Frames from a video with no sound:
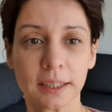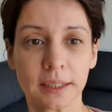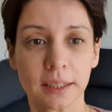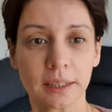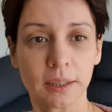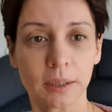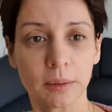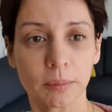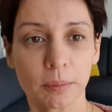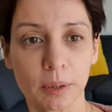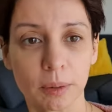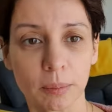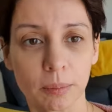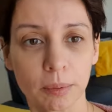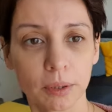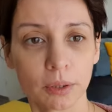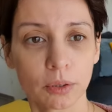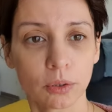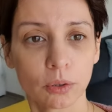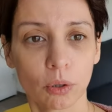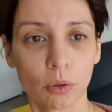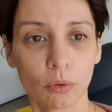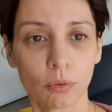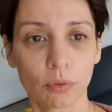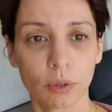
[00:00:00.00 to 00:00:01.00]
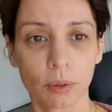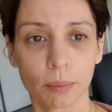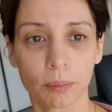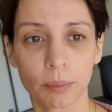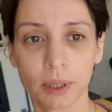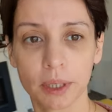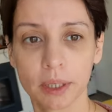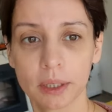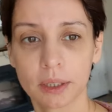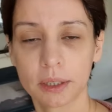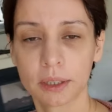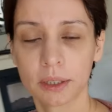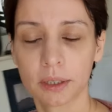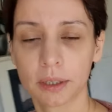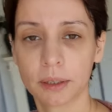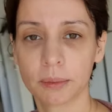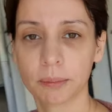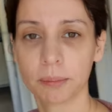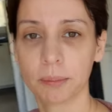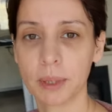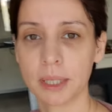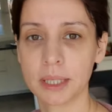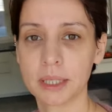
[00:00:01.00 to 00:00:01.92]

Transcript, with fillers: Dediğim gibi soframı, e,